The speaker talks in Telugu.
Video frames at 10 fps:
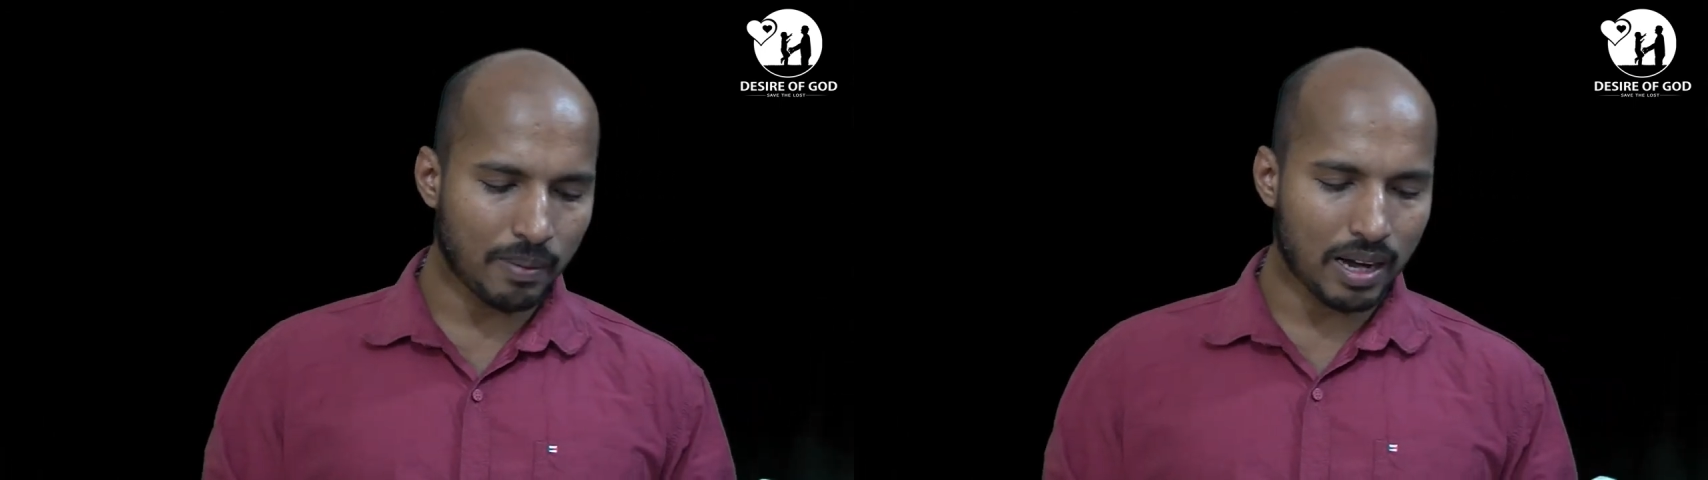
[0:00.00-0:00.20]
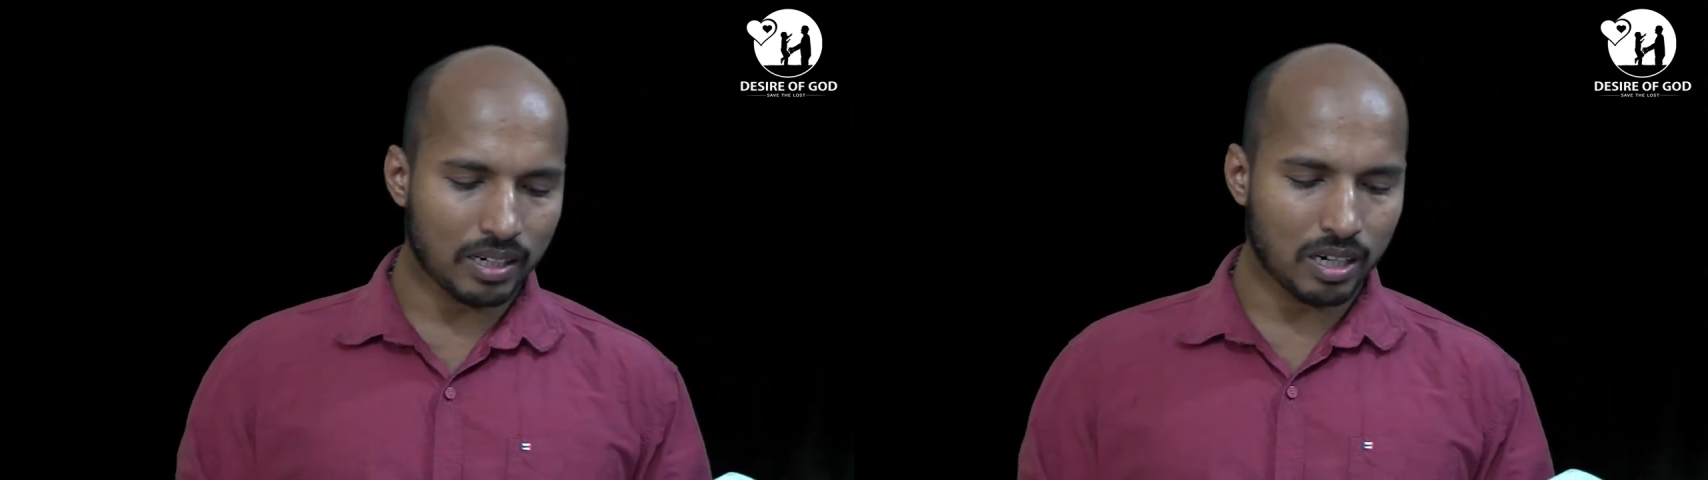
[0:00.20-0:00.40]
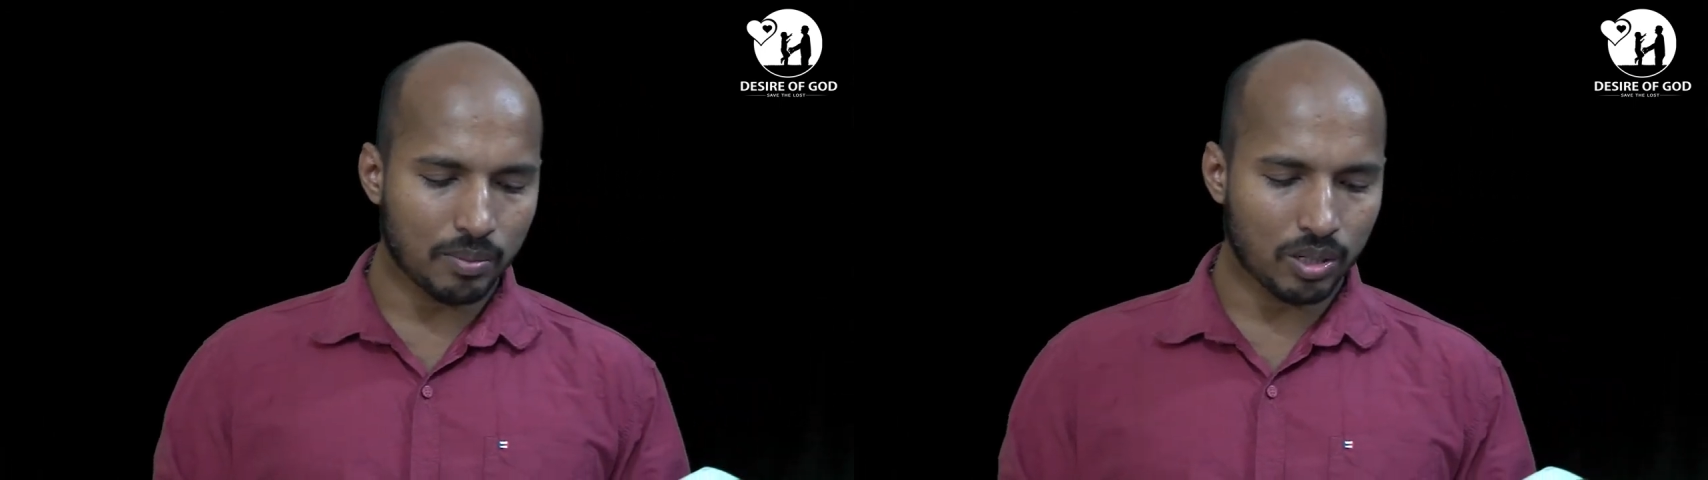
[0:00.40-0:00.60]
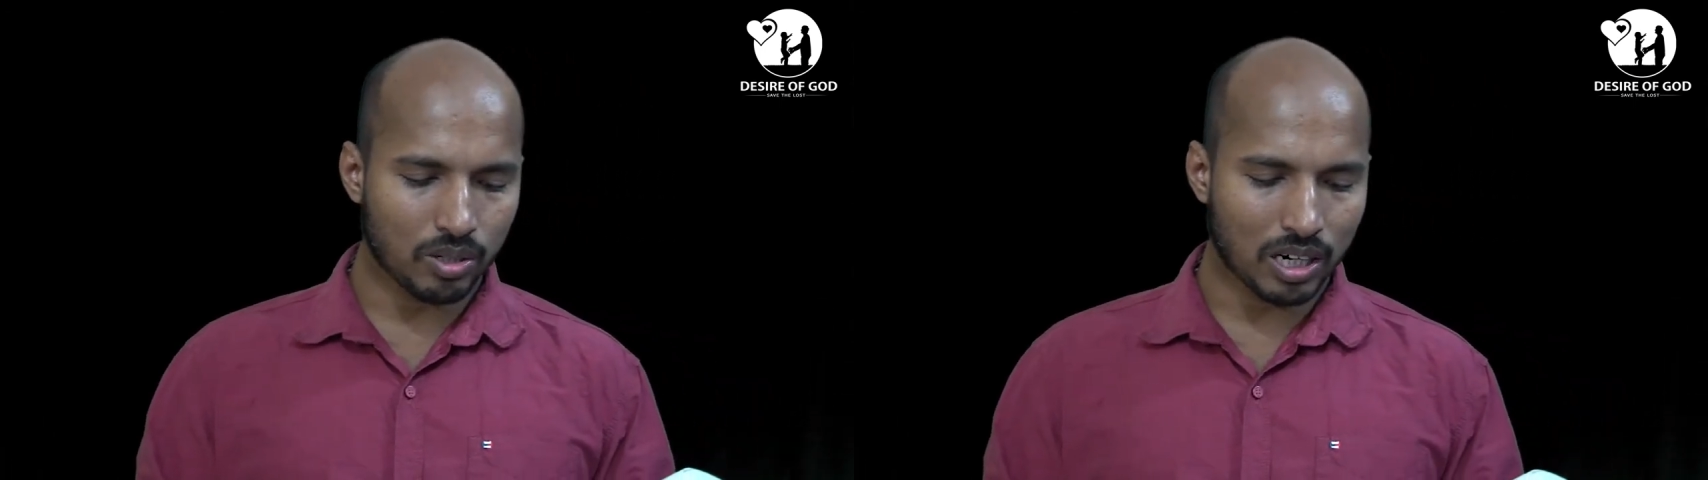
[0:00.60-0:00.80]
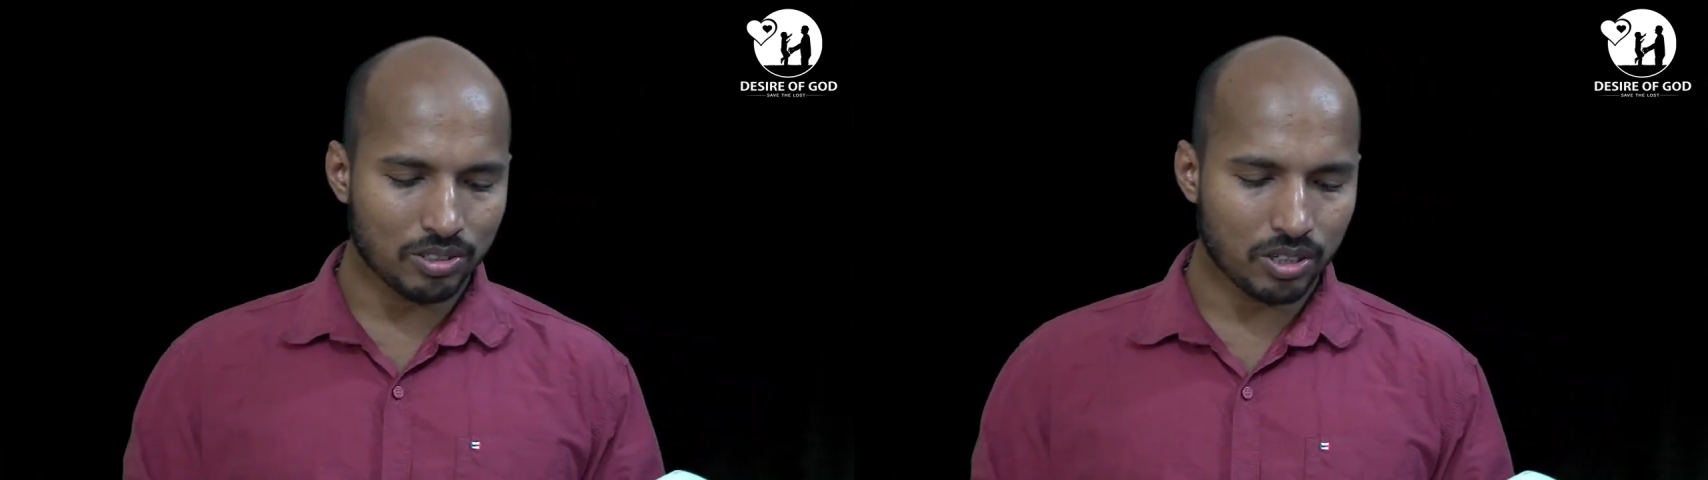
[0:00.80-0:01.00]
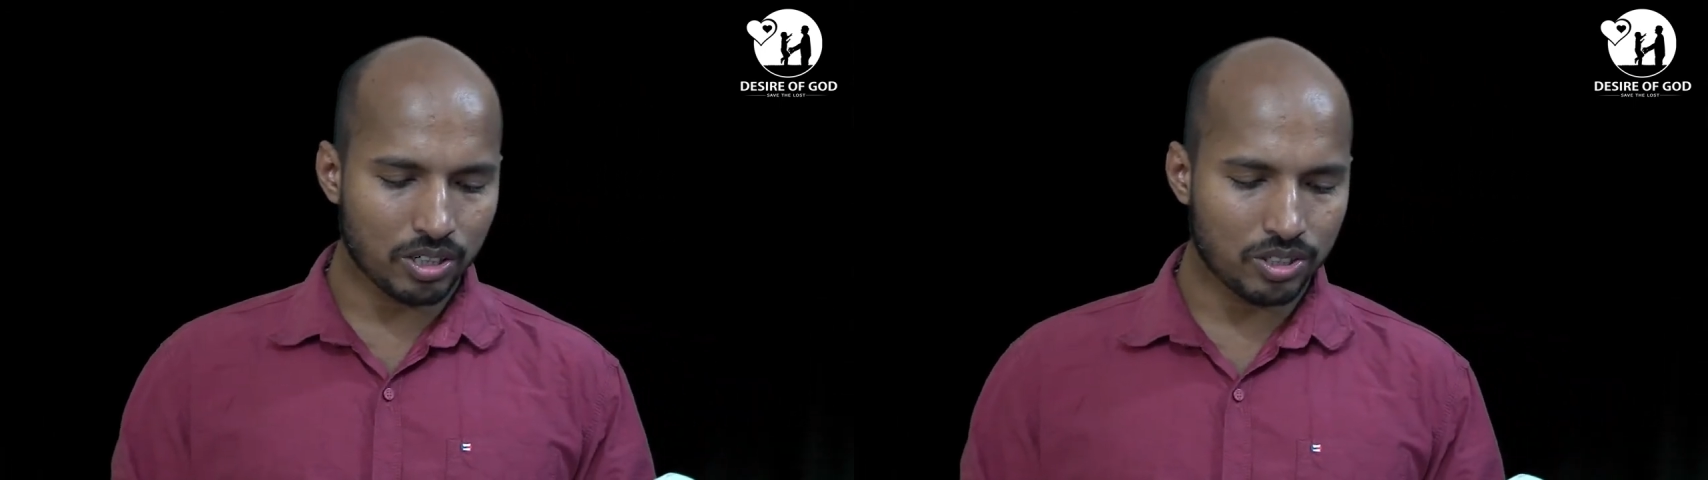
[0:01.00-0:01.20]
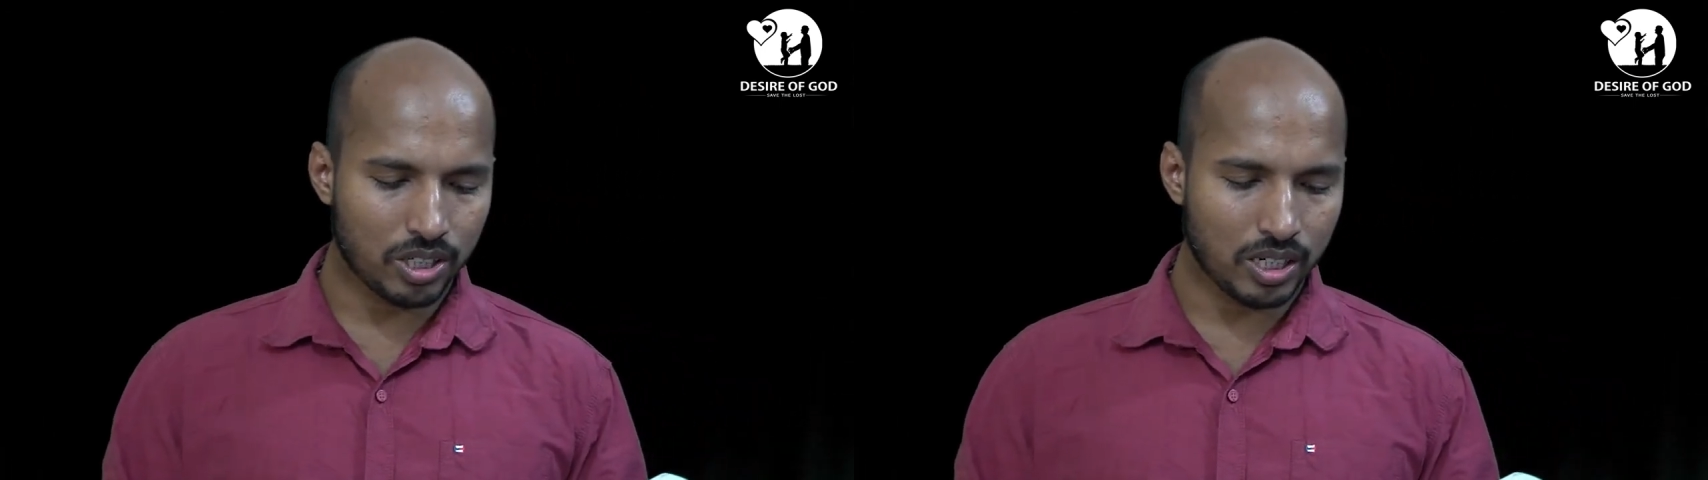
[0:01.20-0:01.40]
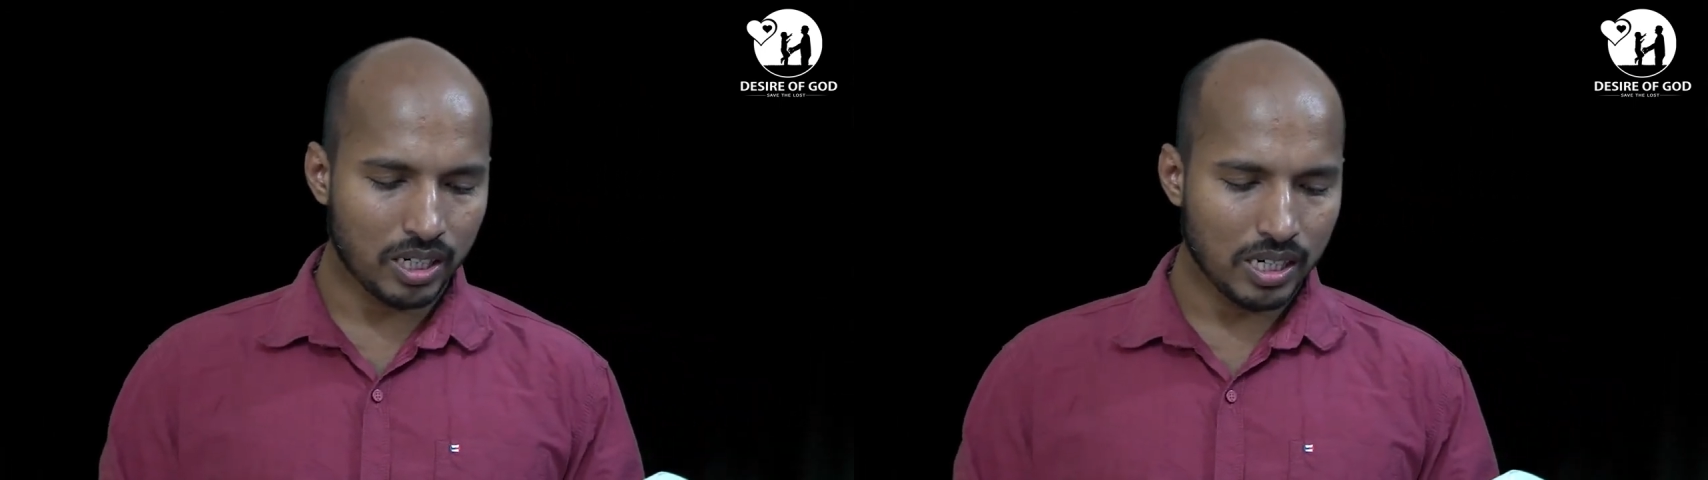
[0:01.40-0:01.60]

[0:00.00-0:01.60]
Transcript: మార్గములను అనుసరించి